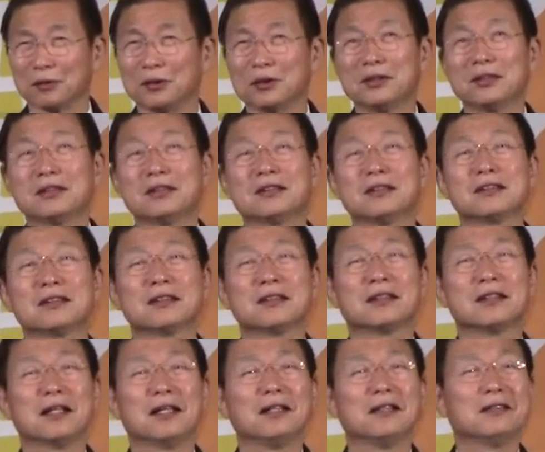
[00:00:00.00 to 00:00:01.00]

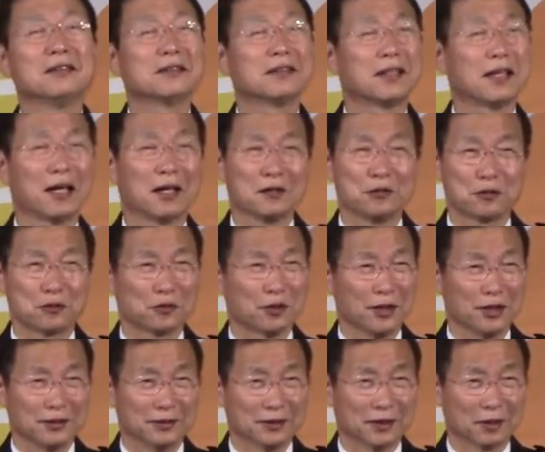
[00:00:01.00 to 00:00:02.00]
어떻게 이렇게 할
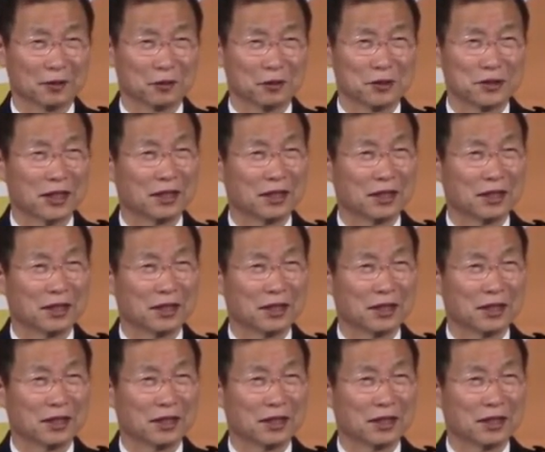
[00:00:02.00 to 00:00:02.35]
수가 있냐고.